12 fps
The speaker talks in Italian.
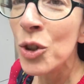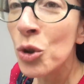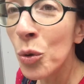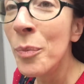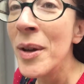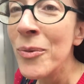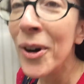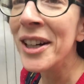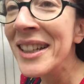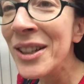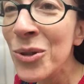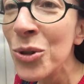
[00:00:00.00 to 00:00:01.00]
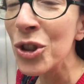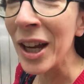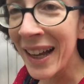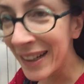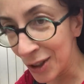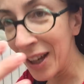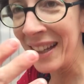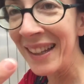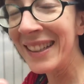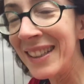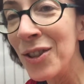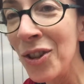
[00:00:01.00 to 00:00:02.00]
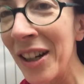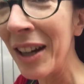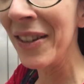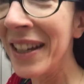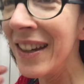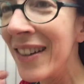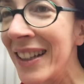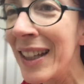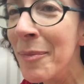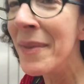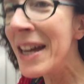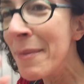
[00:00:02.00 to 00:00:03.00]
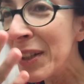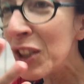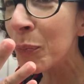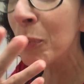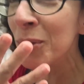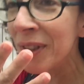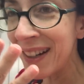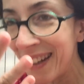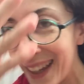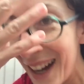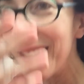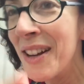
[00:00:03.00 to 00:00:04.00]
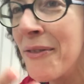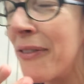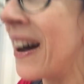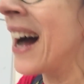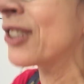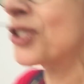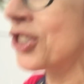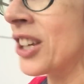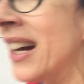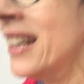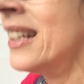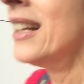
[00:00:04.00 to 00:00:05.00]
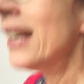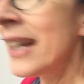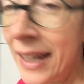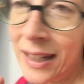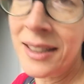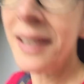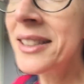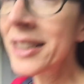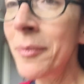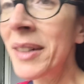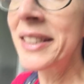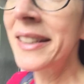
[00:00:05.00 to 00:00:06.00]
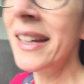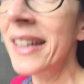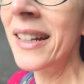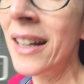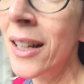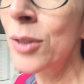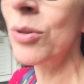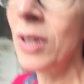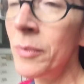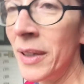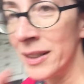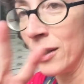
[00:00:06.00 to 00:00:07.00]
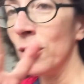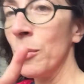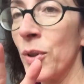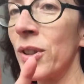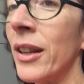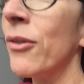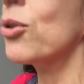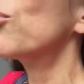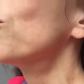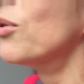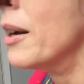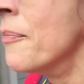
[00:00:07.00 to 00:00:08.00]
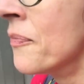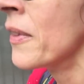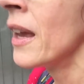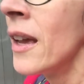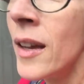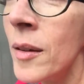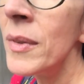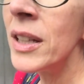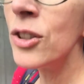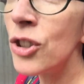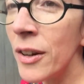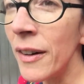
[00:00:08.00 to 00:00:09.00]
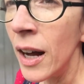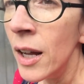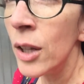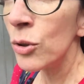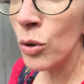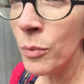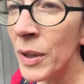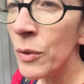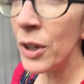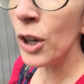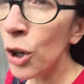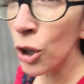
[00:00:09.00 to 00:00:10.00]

tu mi vuoi denunciare, cioè la signora veniva da me, mi sputacchiava in faccia era senza mascherina naturalmente, io ne portavo due e mi diceva tu mi vuoi, io